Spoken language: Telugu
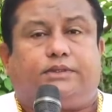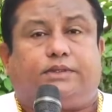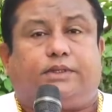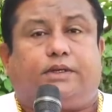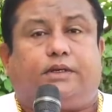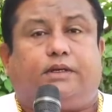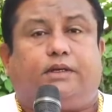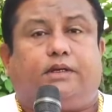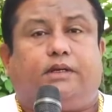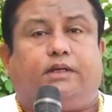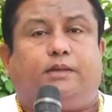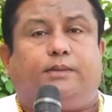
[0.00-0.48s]

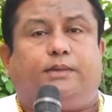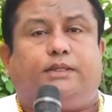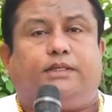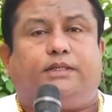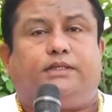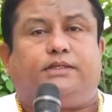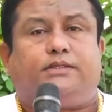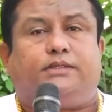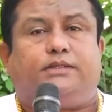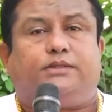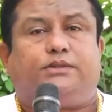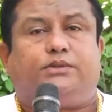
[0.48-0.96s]
చాలామంది
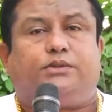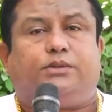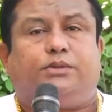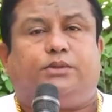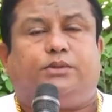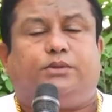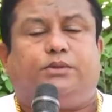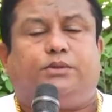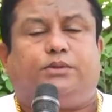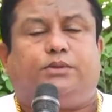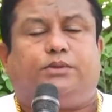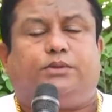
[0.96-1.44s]

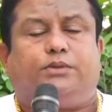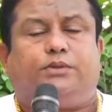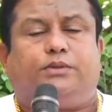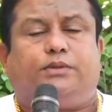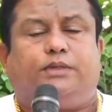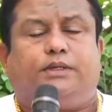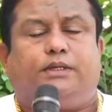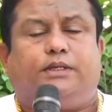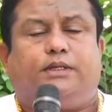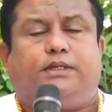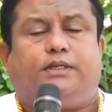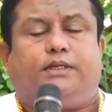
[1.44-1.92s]
శిష్యులు
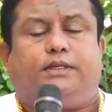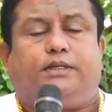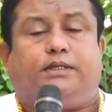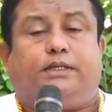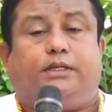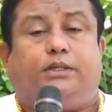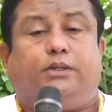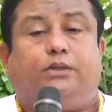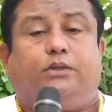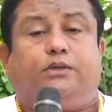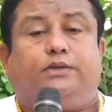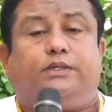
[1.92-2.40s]

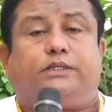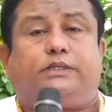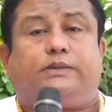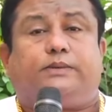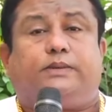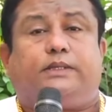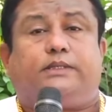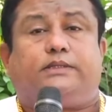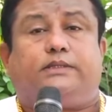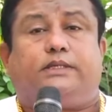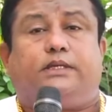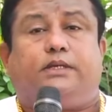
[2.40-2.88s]
ఎందుకు
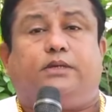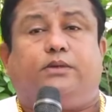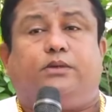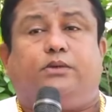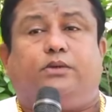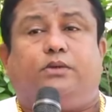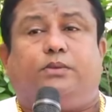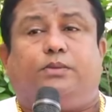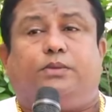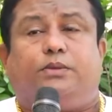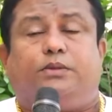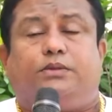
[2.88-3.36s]
విశ్వాసాన్ని
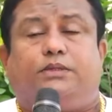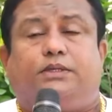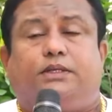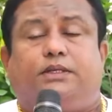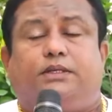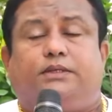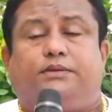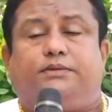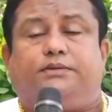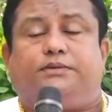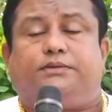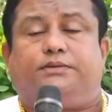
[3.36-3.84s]

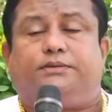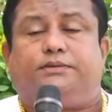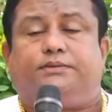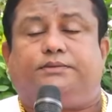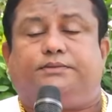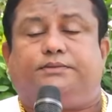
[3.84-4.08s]
కోల్పోతారు